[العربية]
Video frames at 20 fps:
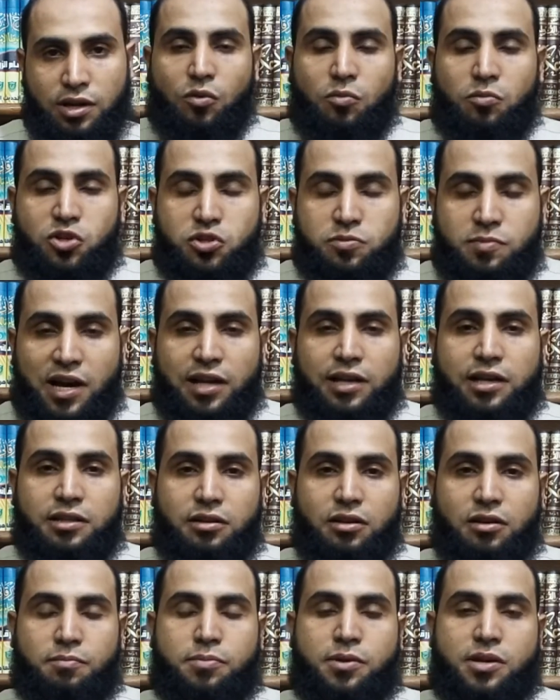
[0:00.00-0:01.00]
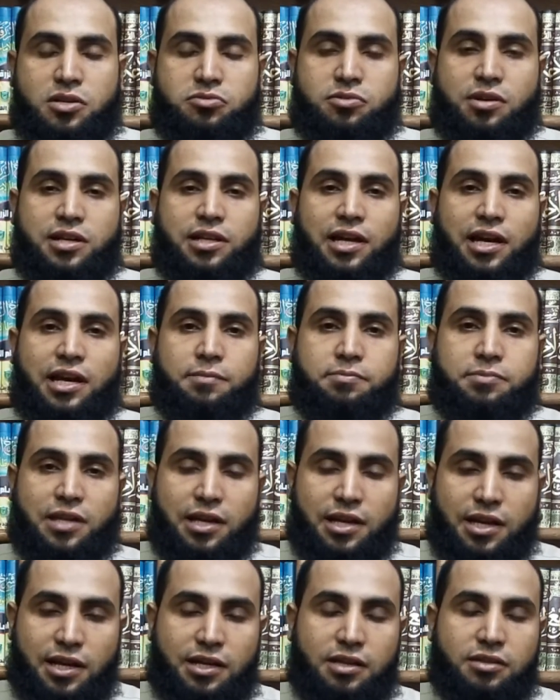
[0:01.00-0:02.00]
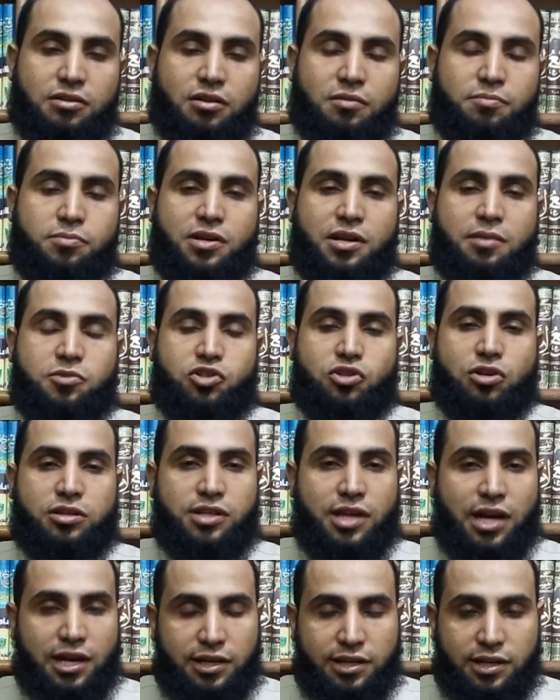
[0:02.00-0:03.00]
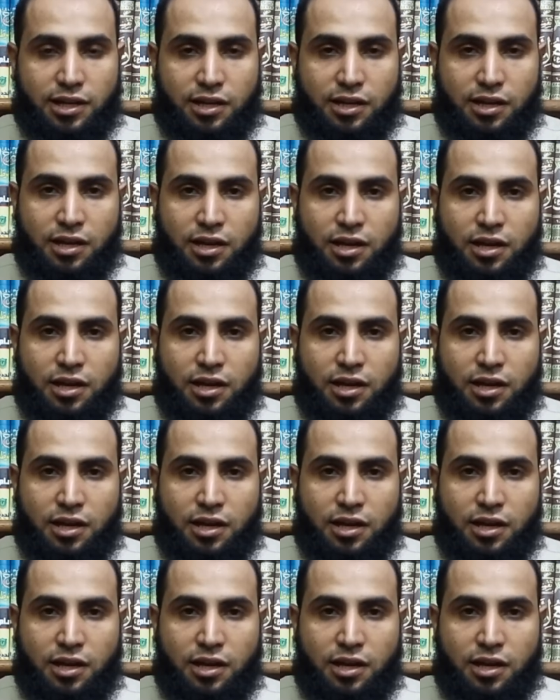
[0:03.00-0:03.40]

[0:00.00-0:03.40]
ومش معنى أن ربنا سبحانه وتعالى ابتلاك أن ربنا مش راضي عنك